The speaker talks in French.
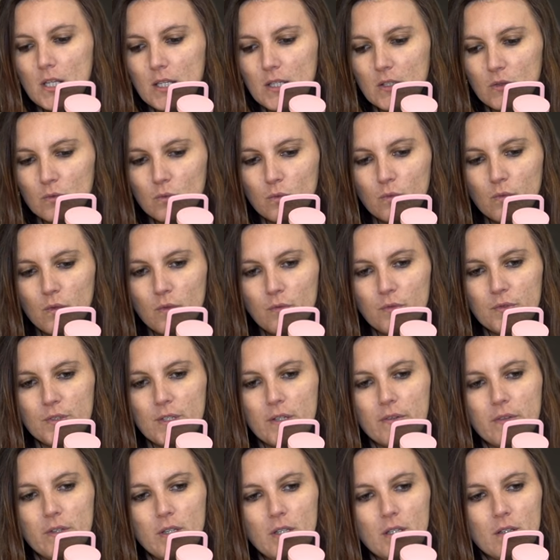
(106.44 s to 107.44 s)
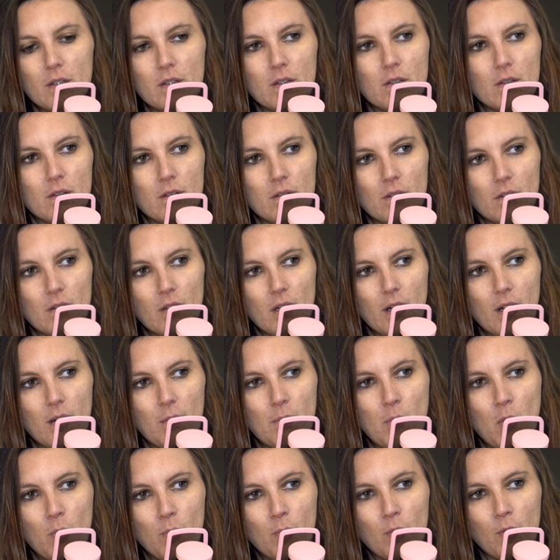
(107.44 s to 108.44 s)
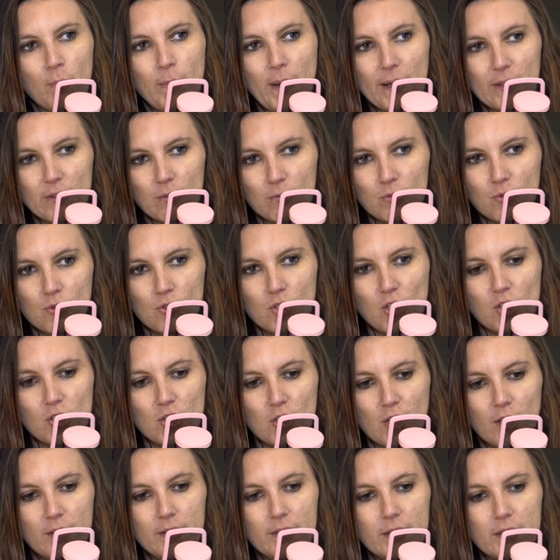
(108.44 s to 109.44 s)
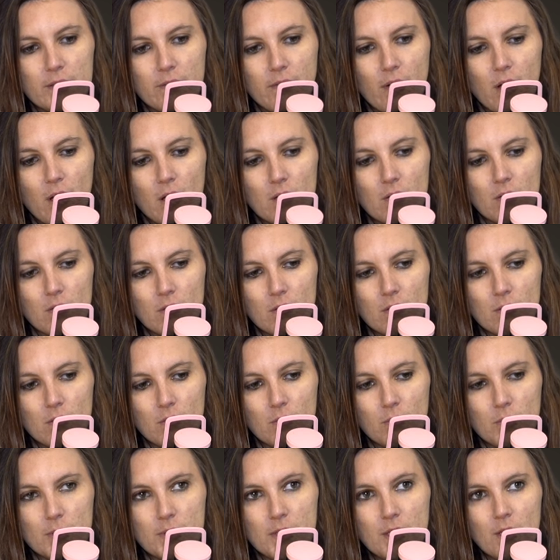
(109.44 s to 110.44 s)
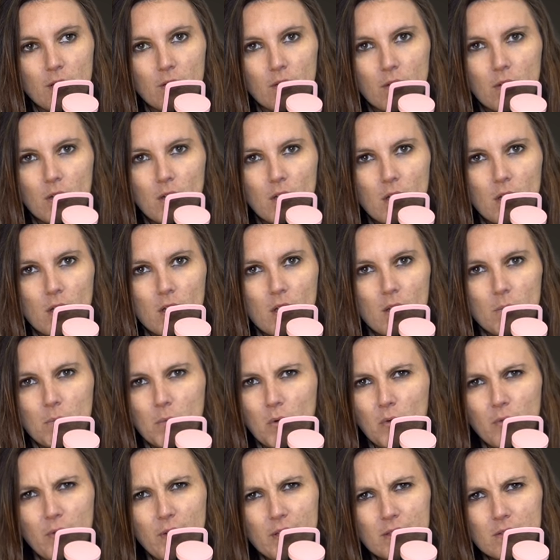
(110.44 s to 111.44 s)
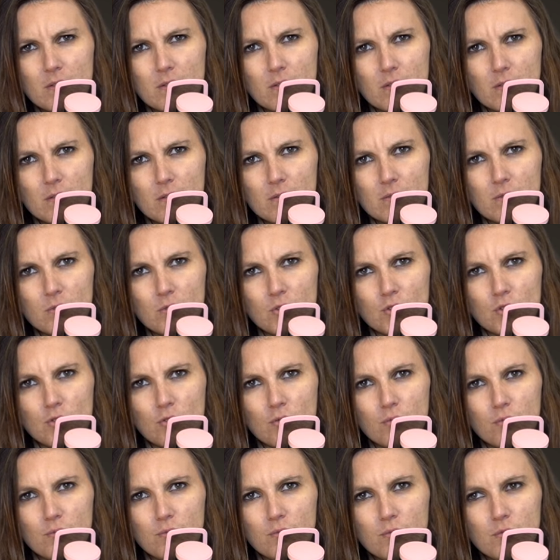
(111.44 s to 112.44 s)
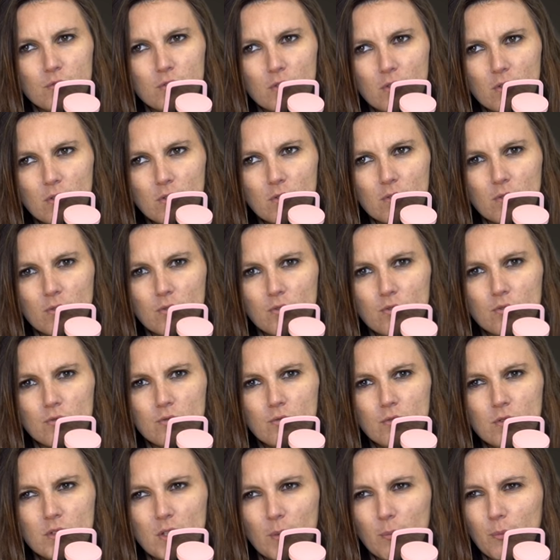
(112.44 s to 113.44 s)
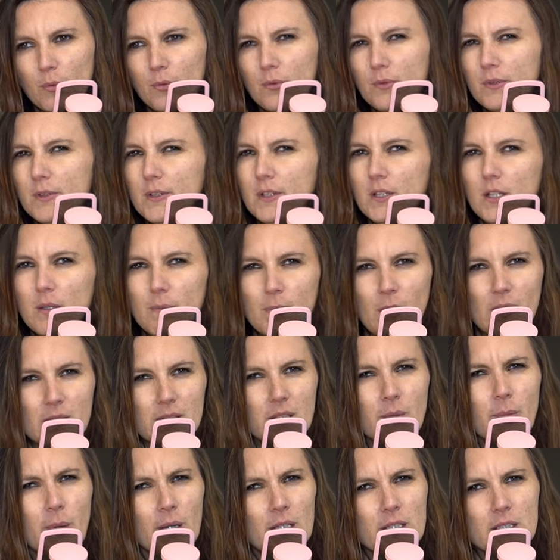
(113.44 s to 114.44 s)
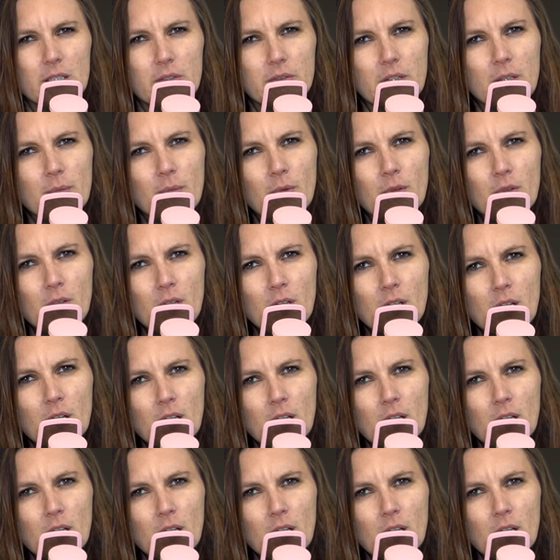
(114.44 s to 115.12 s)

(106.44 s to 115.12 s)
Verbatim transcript: et souvent vous avez un membre par exemple du GIGN qui va lui dire en fait je vous sens juste un peu dépassé par les événements